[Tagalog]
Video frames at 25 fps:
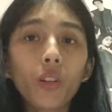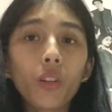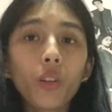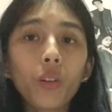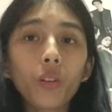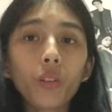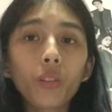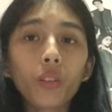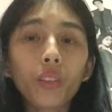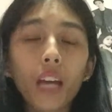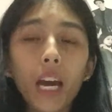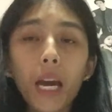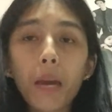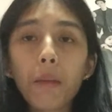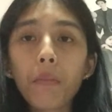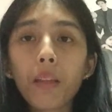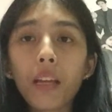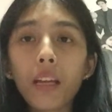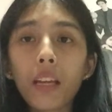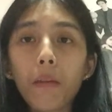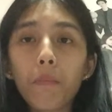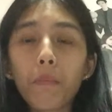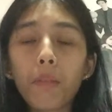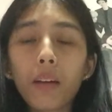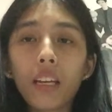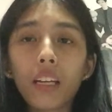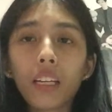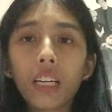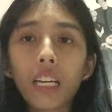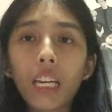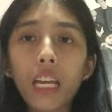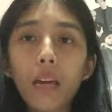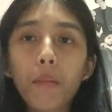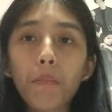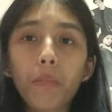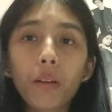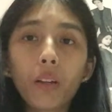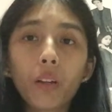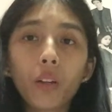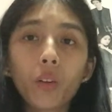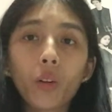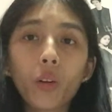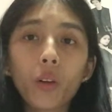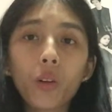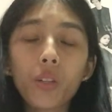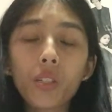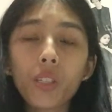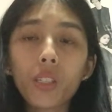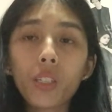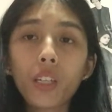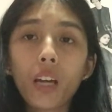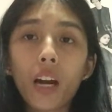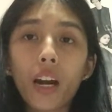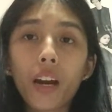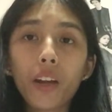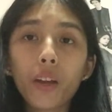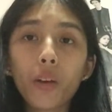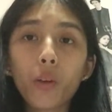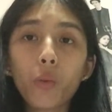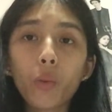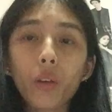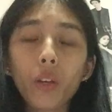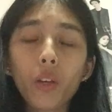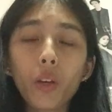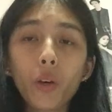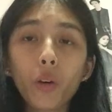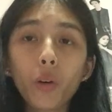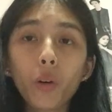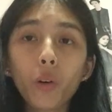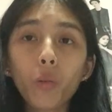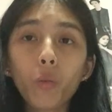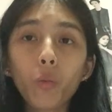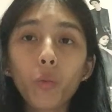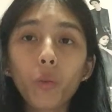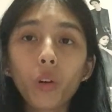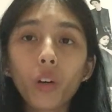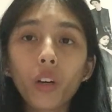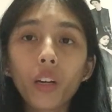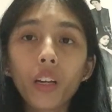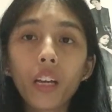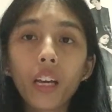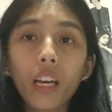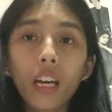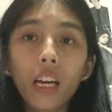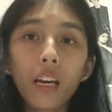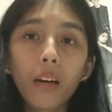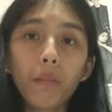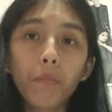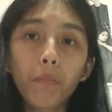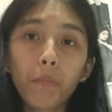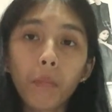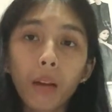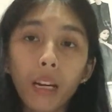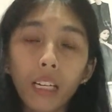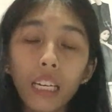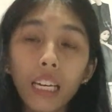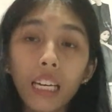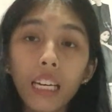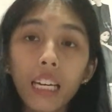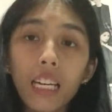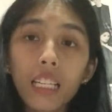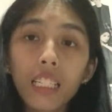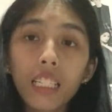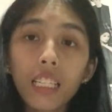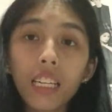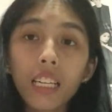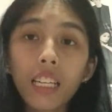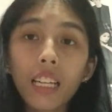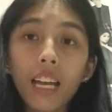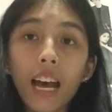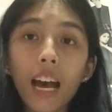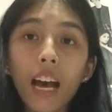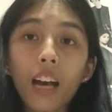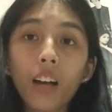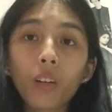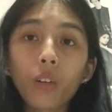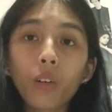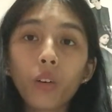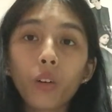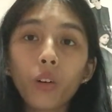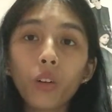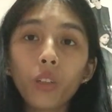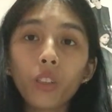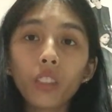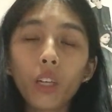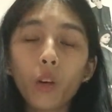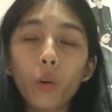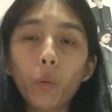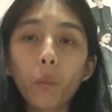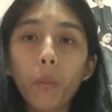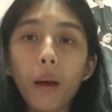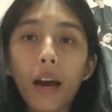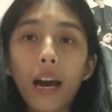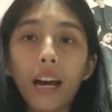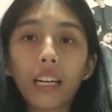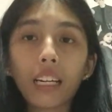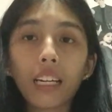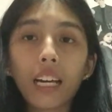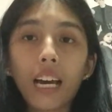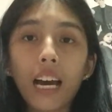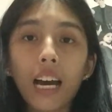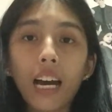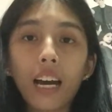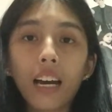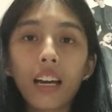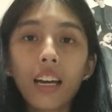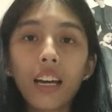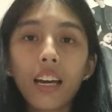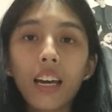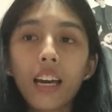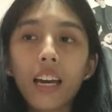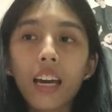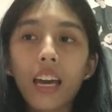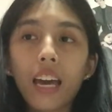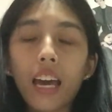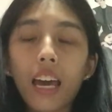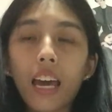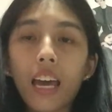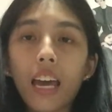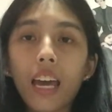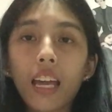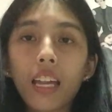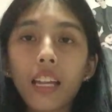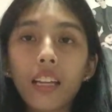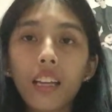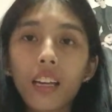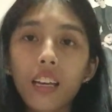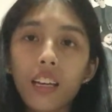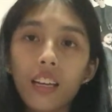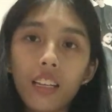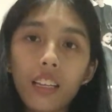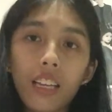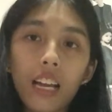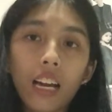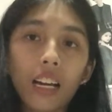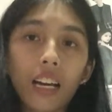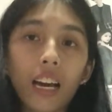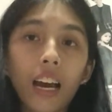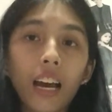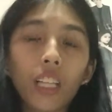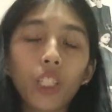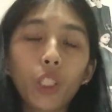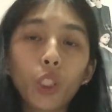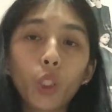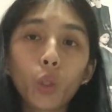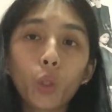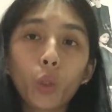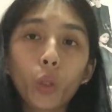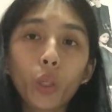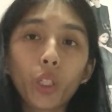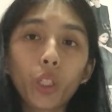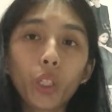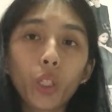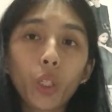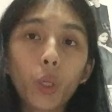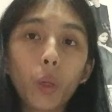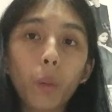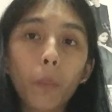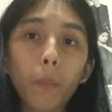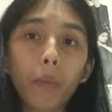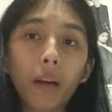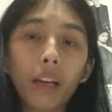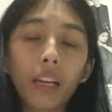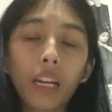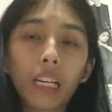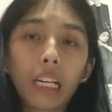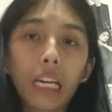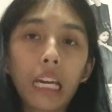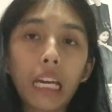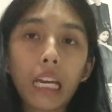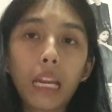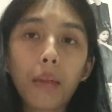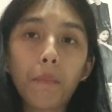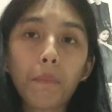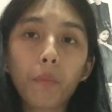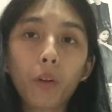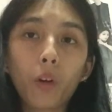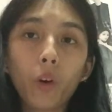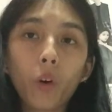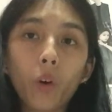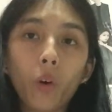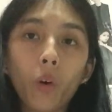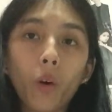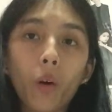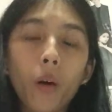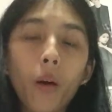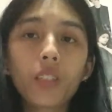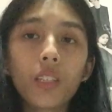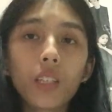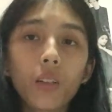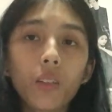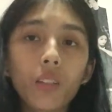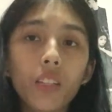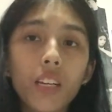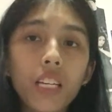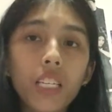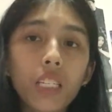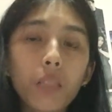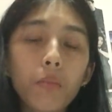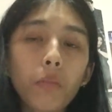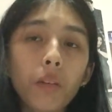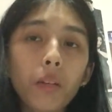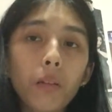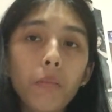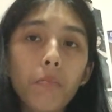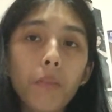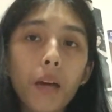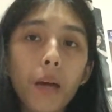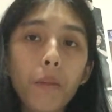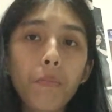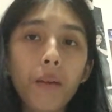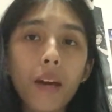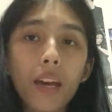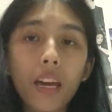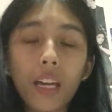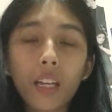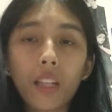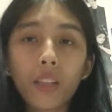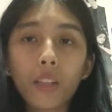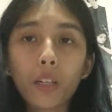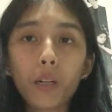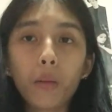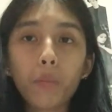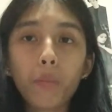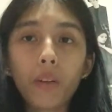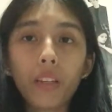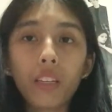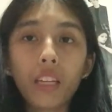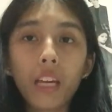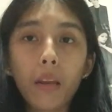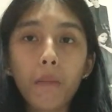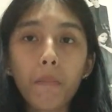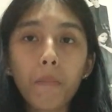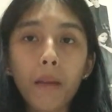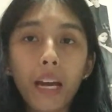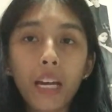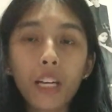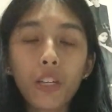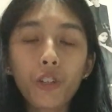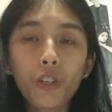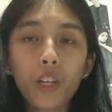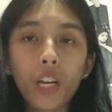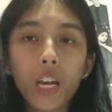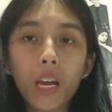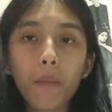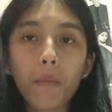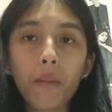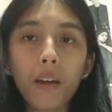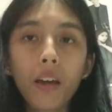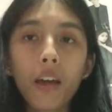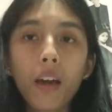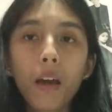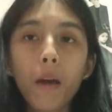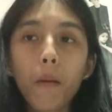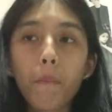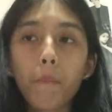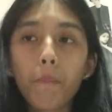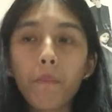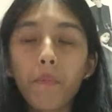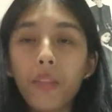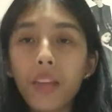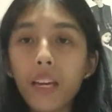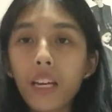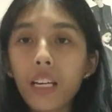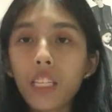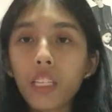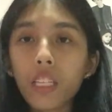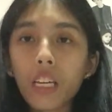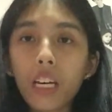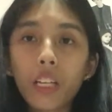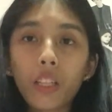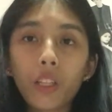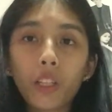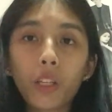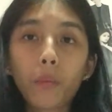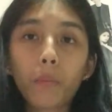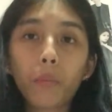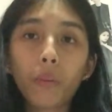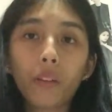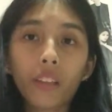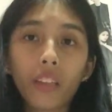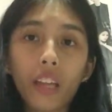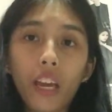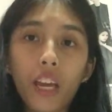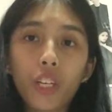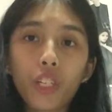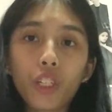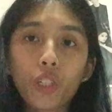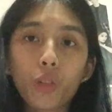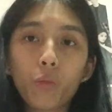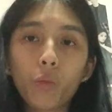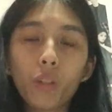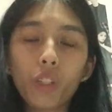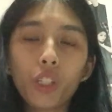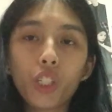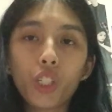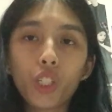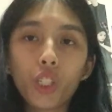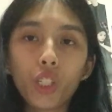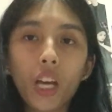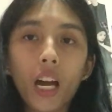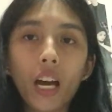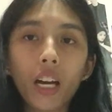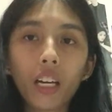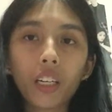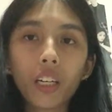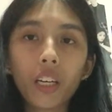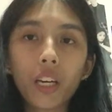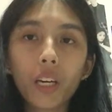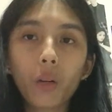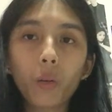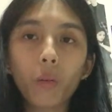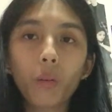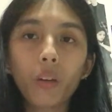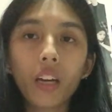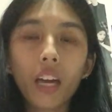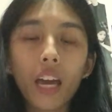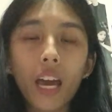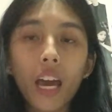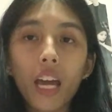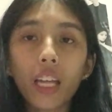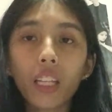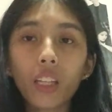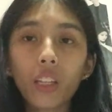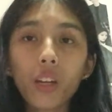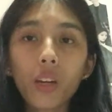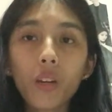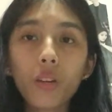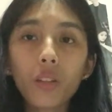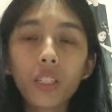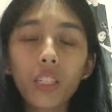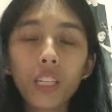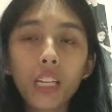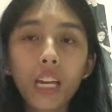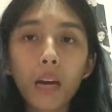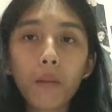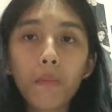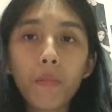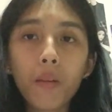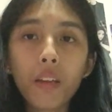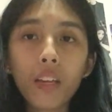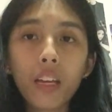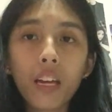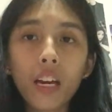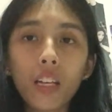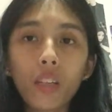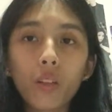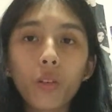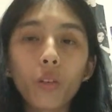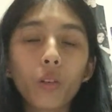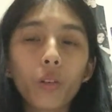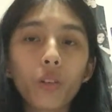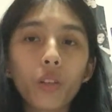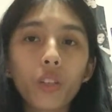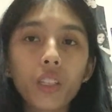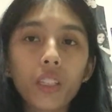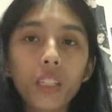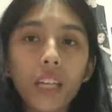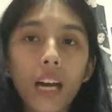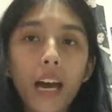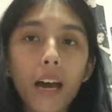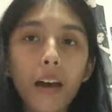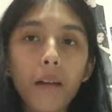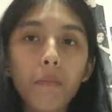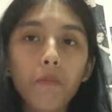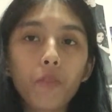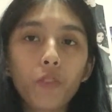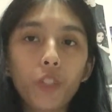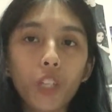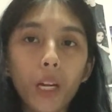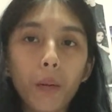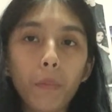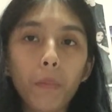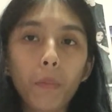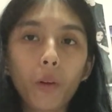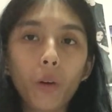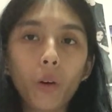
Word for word: nung time na napanaginipan ko yung scenario with Hyung Won, magigising na ako sa umaga and na-cut short yung panaginip ko. So, this month bebe interpreted my dream. This interpretation will shock you. Ito yung sinabi niya doon sa dream